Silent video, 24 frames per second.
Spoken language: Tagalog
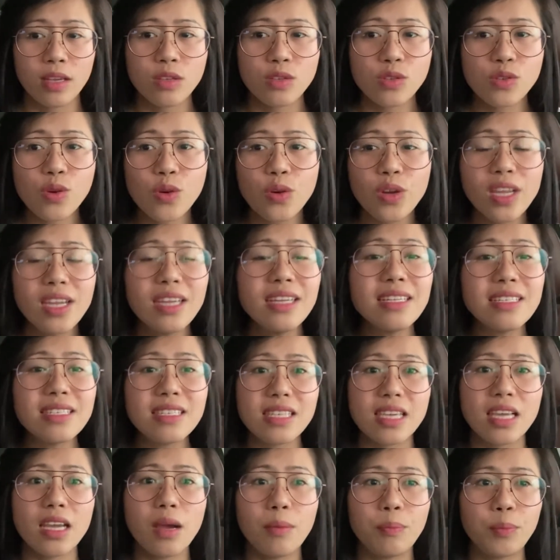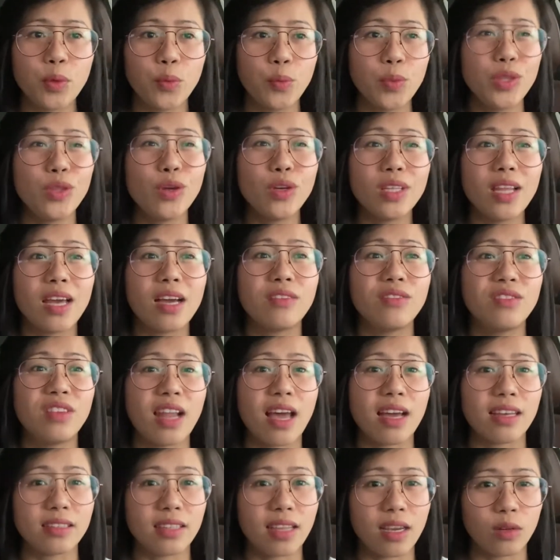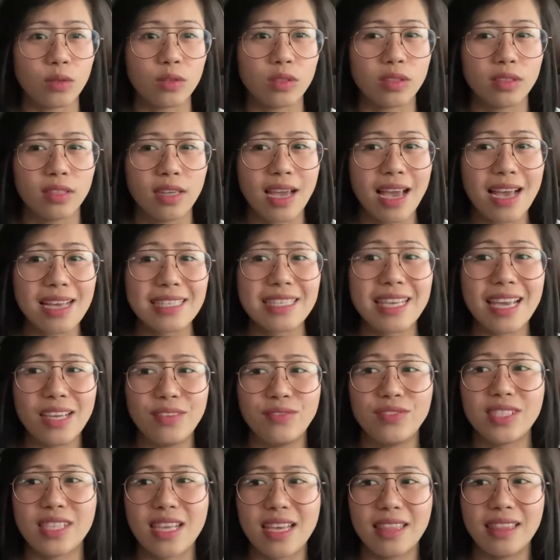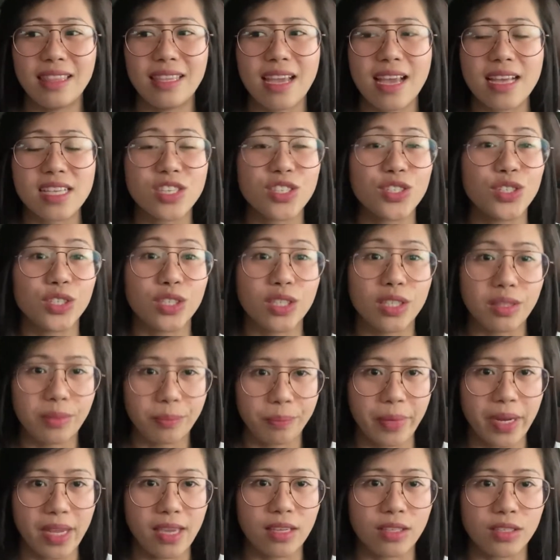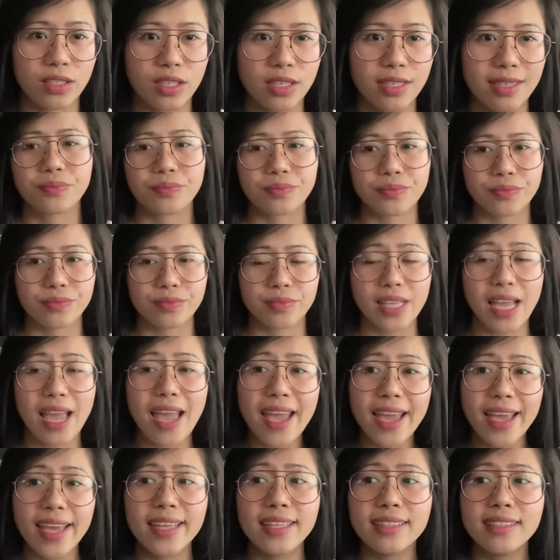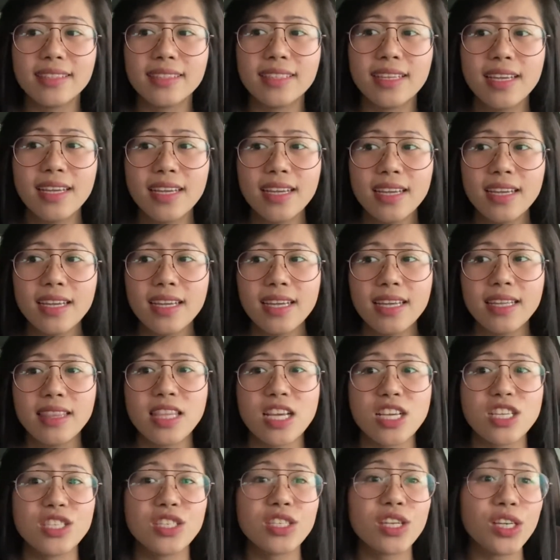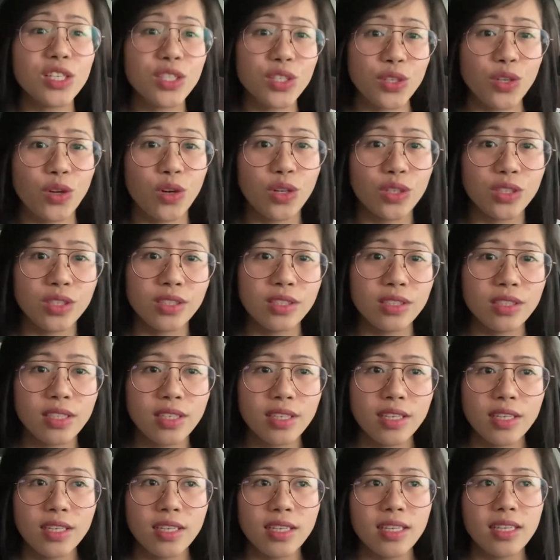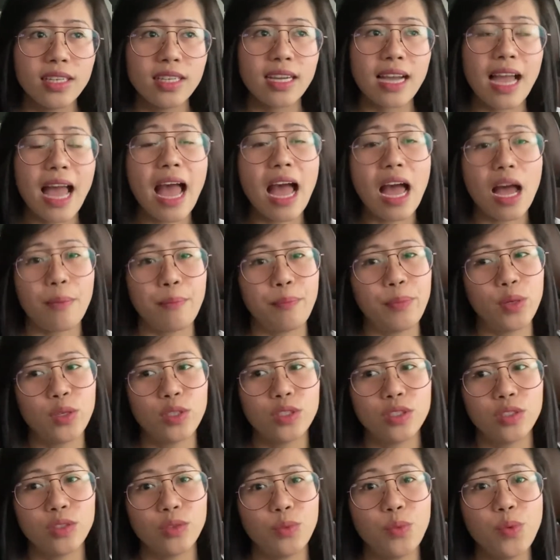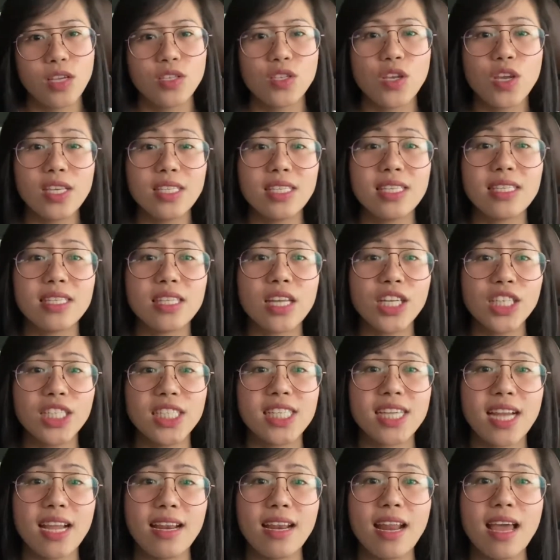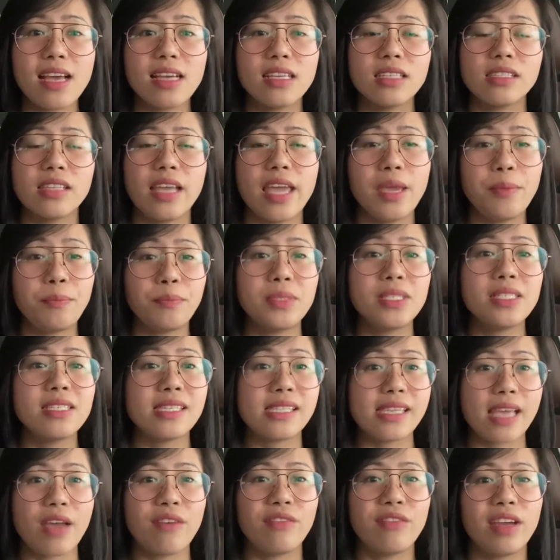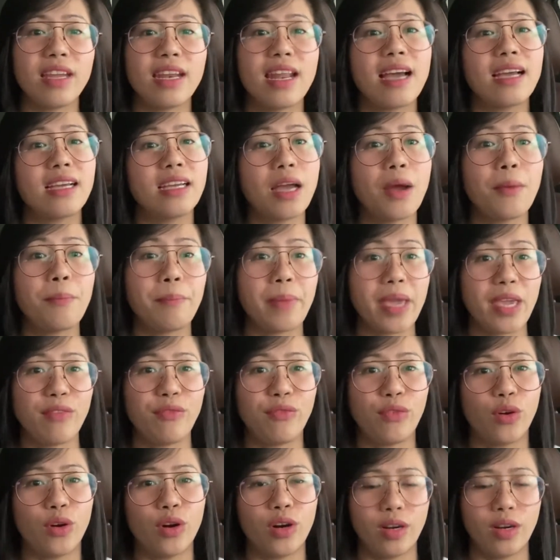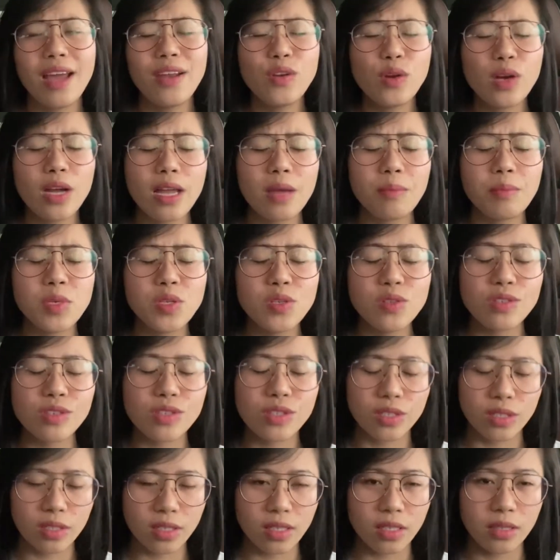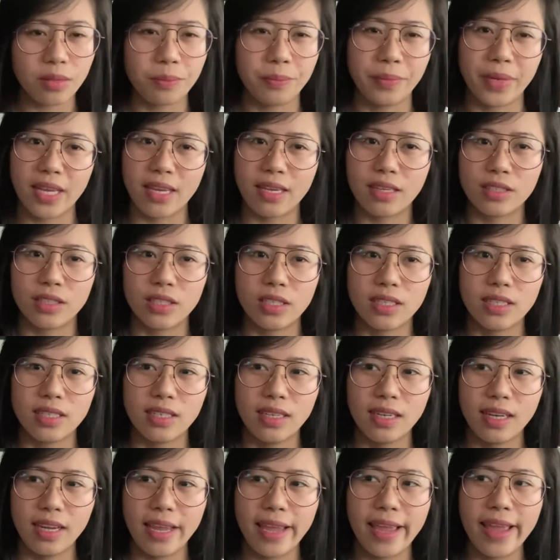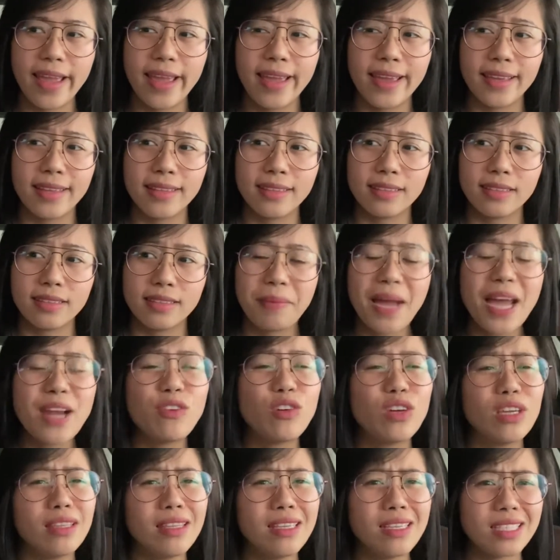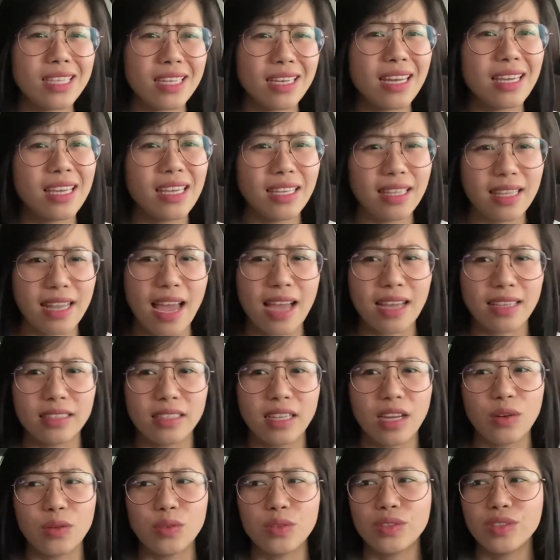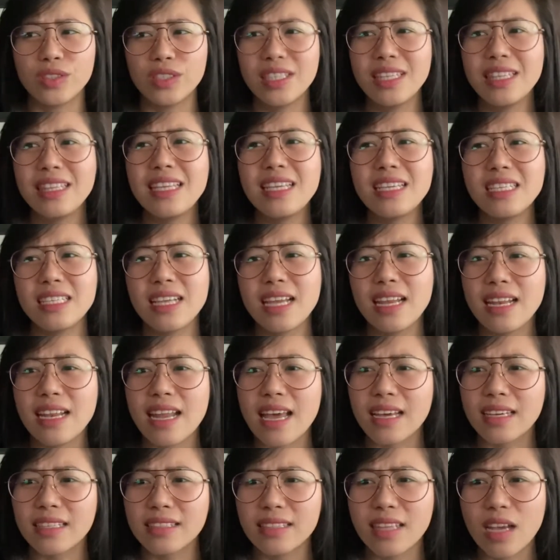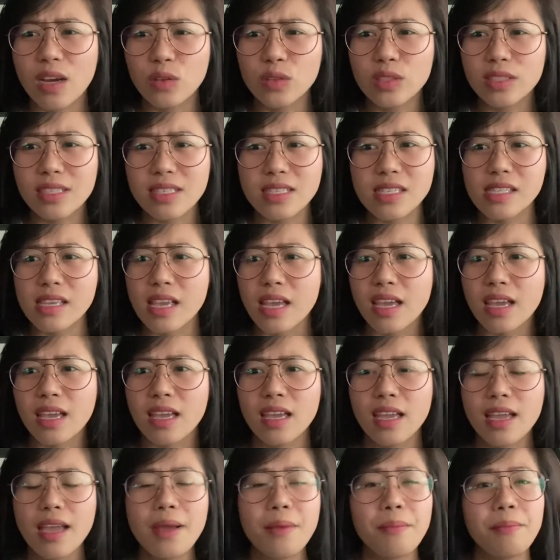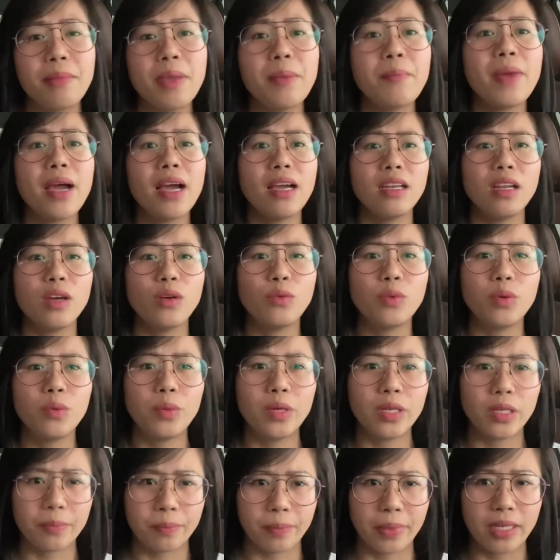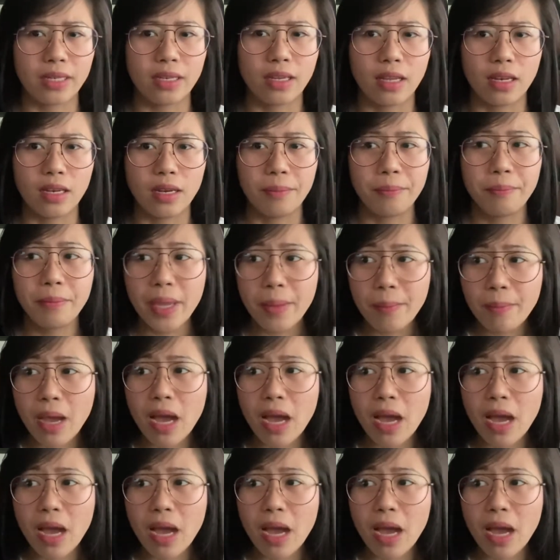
So here in Singapore, we don't have lockdown. As I've said nga, circuit breaker. And nag-start yun kahapon. So start siya ng April 7 hanggang May 4. Ano nga ba yung circuit breaker? And paano hindi siya naging lockdown? Hindi siya lockdown kasi may mga nagwo-work pa rin. May